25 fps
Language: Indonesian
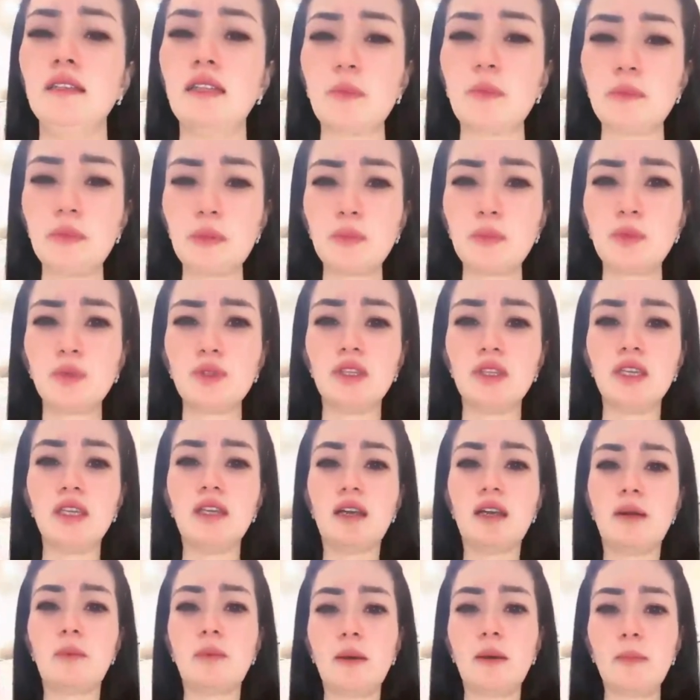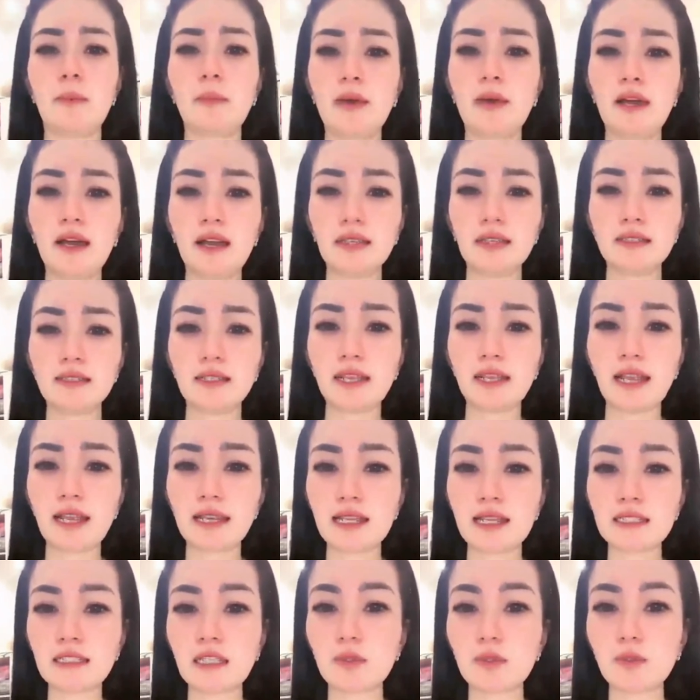tapi putih nggak apa-apa
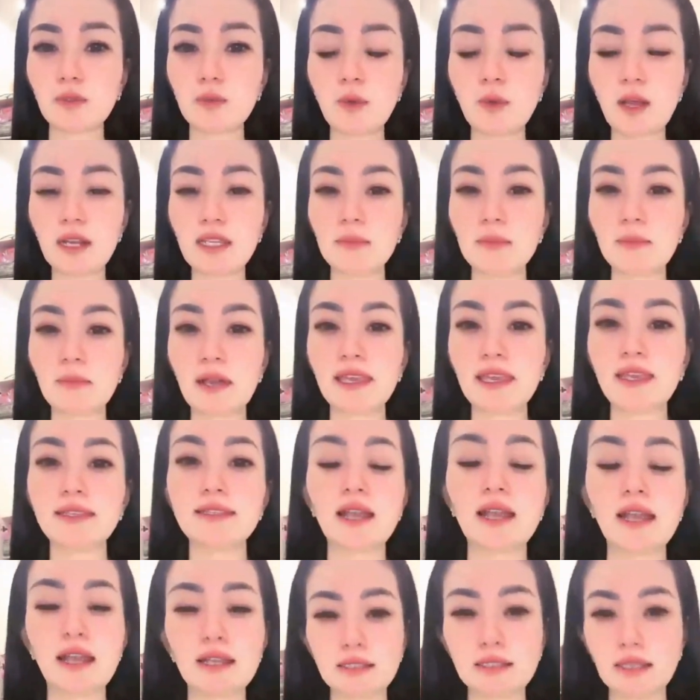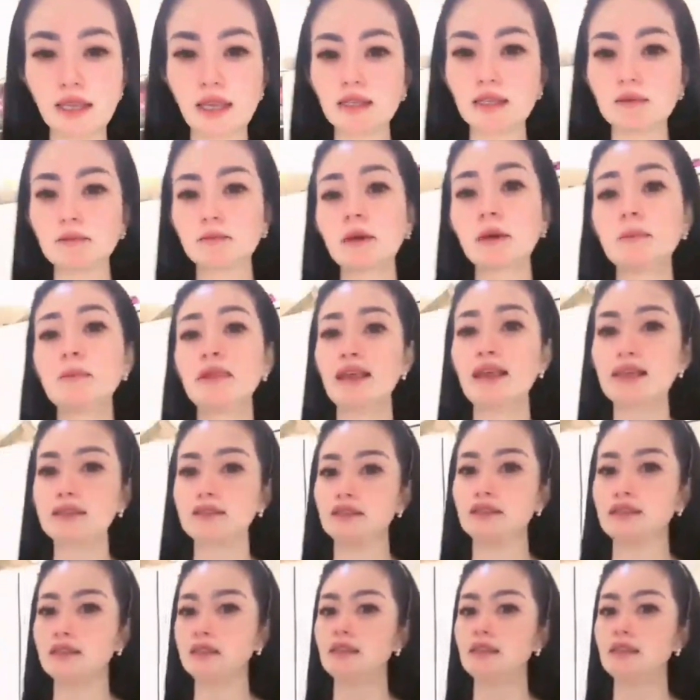celana 125 ya jangan sayang 15